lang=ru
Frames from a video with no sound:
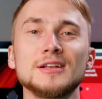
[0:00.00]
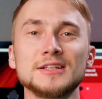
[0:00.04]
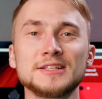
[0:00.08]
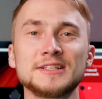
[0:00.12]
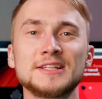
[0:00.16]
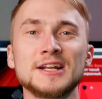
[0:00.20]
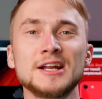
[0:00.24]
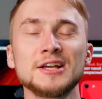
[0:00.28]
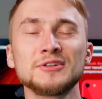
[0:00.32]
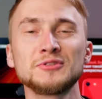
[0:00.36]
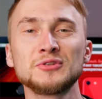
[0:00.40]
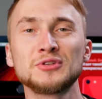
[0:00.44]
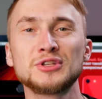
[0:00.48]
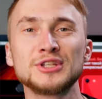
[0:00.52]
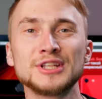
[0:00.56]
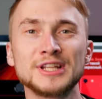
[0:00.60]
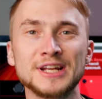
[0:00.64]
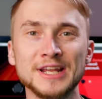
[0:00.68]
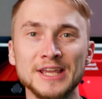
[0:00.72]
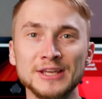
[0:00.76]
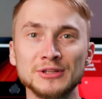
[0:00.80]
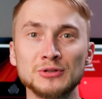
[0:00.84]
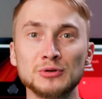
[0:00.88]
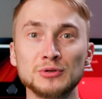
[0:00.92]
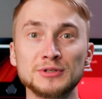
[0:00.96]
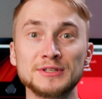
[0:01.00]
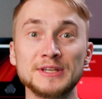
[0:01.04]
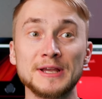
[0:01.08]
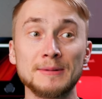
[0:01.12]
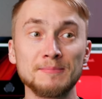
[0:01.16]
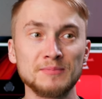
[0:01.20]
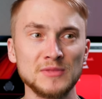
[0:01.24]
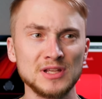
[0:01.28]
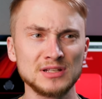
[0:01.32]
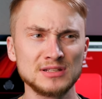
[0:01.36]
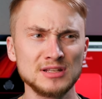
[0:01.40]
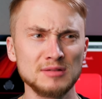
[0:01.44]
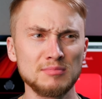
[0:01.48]
Здравствуйте, дорогие друзья!
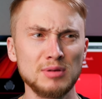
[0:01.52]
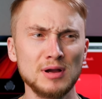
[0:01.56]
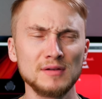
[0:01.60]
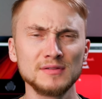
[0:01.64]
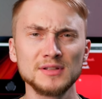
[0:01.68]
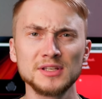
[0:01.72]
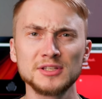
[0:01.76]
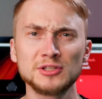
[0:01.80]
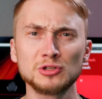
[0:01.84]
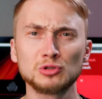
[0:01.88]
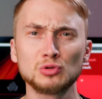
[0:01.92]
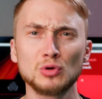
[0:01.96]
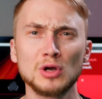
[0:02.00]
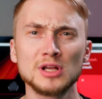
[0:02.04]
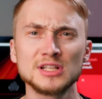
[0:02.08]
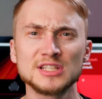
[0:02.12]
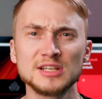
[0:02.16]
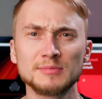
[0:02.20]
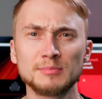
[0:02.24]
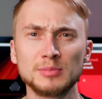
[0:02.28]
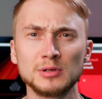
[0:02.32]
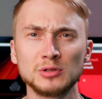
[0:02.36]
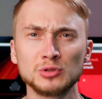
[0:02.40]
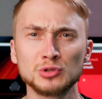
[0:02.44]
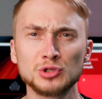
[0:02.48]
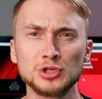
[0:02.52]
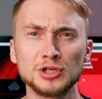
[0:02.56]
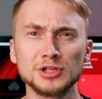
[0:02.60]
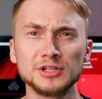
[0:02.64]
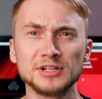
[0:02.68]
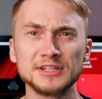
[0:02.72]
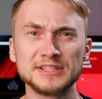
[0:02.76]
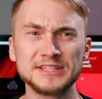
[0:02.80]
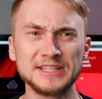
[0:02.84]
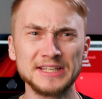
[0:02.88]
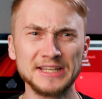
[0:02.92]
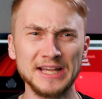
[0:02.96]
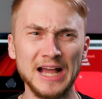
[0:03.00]
Забавная ситуация
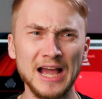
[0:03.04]
получилась.